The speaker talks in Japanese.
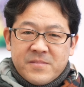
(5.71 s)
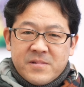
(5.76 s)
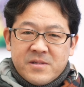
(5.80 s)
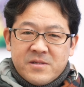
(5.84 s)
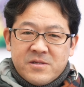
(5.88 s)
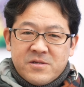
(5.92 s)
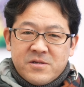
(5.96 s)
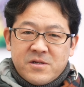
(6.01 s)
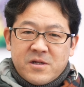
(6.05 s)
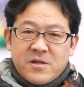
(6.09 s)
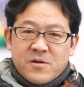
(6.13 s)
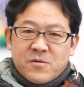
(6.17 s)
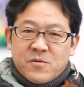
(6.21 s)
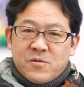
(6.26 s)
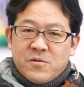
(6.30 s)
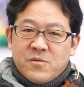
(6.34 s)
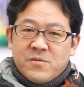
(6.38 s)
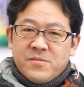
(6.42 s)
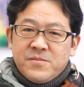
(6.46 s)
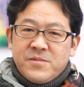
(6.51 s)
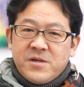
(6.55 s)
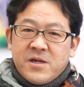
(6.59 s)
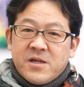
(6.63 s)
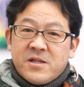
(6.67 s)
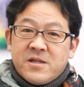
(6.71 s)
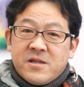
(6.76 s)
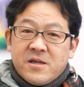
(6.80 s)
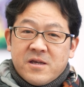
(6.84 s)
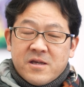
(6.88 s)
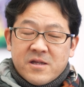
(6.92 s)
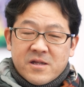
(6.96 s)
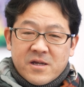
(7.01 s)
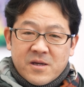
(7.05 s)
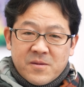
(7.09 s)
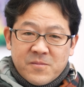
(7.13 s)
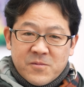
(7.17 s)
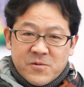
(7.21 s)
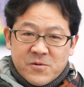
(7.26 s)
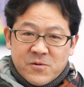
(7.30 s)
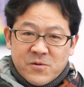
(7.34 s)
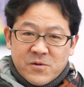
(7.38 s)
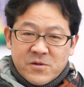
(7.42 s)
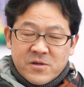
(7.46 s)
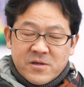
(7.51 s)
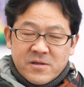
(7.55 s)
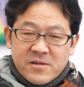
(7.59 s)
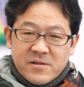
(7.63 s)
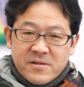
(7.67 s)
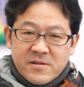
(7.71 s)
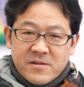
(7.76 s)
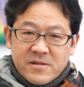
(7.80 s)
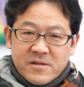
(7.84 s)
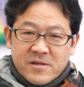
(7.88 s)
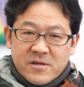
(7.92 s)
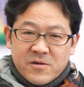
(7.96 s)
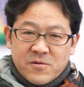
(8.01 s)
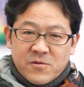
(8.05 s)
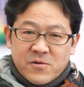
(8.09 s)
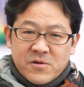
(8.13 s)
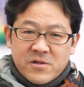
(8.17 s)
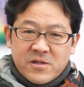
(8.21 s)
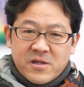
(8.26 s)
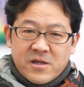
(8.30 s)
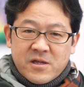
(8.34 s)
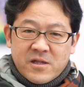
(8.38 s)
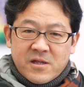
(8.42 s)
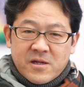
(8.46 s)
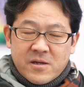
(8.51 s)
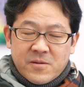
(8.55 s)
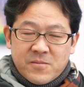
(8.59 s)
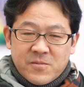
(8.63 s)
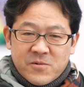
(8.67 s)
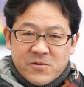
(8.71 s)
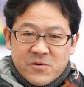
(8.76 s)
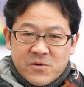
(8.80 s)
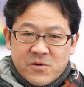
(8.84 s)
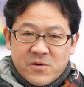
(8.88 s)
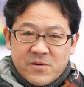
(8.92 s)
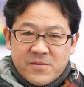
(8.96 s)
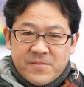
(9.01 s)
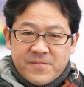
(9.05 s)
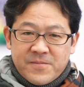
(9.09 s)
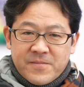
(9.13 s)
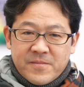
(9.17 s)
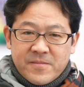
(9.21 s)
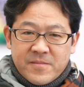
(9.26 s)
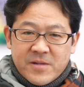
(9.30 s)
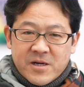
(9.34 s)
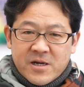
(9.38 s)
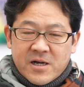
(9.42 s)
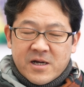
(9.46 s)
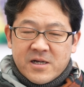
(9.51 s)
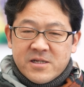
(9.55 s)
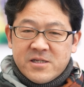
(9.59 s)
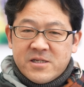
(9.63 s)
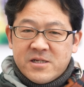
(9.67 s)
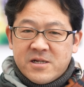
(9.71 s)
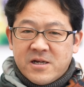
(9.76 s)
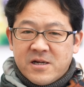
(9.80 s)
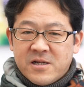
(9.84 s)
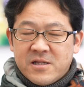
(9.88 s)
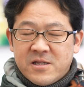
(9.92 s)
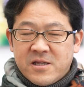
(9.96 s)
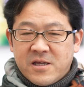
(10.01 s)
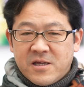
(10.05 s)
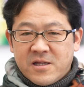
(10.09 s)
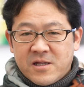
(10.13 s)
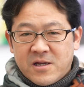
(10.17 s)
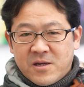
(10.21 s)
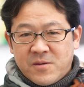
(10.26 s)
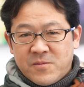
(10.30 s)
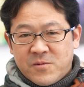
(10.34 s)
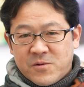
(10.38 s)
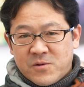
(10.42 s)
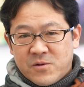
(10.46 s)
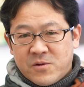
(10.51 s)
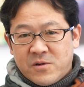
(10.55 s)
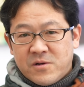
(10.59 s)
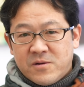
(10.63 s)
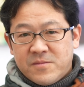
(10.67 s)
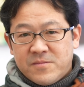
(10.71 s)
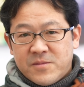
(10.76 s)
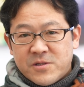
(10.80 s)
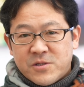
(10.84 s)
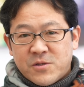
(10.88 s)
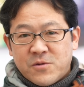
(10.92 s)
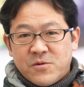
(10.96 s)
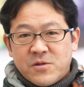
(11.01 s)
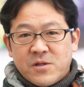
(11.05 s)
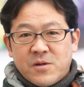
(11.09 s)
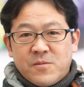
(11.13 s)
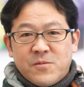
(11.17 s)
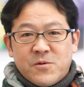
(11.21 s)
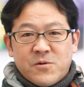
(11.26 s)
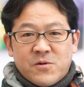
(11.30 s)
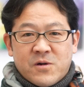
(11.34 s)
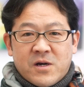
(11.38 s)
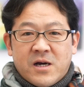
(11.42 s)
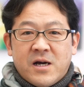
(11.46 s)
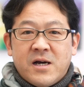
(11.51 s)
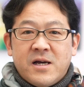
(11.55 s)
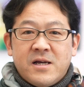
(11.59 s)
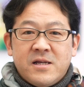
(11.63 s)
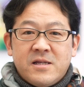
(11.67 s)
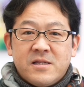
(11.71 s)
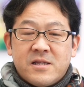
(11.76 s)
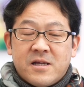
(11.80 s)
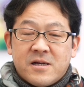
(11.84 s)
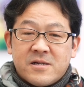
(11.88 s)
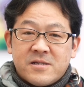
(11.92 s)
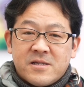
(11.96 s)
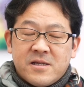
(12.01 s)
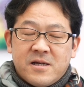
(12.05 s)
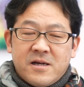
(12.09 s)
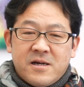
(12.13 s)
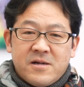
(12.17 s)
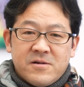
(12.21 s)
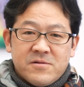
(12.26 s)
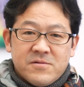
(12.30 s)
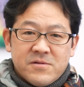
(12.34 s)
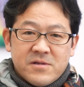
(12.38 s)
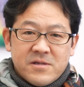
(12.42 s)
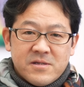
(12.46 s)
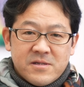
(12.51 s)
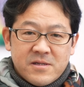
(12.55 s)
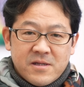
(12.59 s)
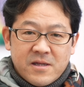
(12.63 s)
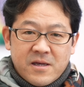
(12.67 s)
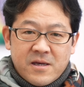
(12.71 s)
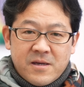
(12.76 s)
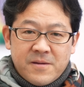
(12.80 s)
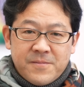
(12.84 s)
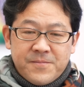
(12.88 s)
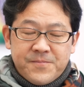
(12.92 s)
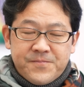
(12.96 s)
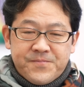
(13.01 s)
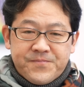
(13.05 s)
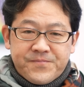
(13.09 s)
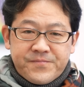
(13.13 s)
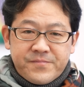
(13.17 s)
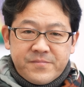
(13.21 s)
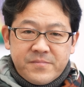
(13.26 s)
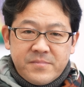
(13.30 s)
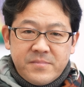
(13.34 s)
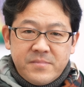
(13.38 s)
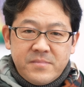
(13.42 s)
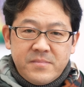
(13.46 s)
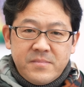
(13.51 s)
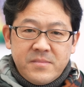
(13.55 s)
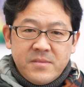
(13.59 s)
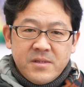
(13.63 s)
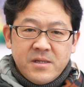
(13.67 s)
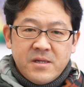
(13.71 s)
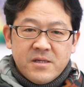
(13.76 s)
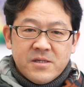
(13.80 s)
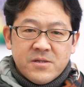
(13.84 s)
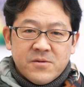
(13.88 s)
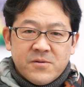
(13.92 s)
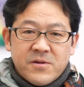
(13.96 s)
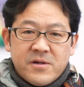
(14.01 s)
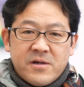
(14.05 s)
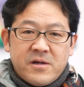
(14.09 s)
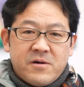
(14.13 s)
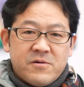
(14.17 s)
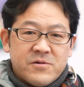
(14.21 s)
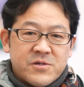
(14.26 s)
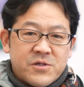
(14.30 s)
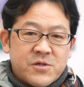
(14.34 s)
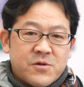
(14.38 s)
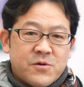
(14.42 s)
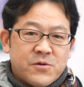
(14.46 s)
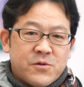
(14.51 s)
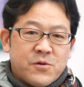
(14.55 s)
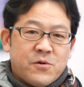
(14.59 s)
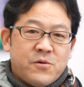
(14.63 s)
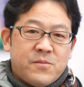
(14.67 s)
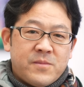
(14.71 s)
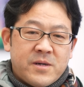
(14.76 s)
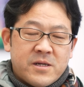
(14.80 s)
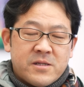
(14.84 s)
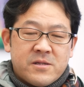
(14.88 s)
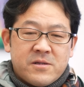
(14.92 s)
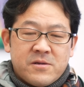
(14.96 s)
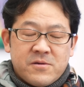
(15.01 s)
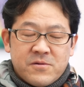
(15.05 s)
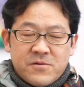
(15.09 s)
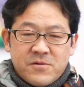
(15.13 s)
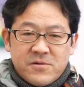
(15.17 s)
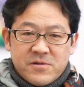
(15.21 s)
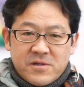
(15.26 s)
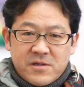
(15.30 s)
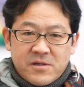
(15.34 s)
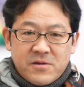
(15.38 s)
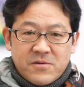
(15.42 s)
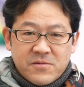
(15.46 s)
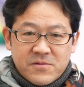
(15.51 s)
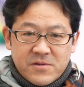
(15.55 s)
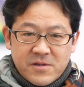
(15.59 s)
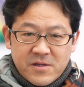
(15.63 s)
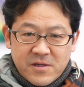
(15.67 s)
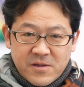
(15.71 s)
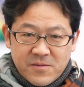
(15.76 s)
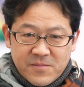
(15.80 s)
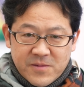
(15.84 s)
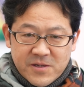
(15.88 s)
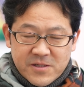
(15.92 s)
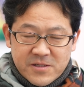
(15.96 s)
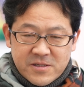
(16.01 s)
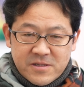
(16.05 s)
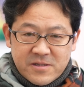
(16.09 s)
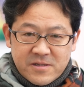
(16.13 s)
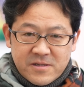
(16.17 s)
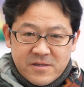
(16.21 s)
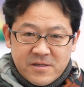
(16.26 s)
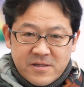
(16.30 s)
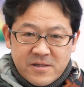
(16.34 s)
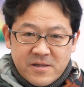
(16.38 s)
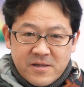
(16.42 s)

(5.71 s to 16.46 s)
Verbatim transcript: 常にこう見えていないもの聞こえていないもの、まあ、感じられていないもの、まあ、そういったものがたくさんあるんですねでそれらをスコトーマっていうふうに言っています、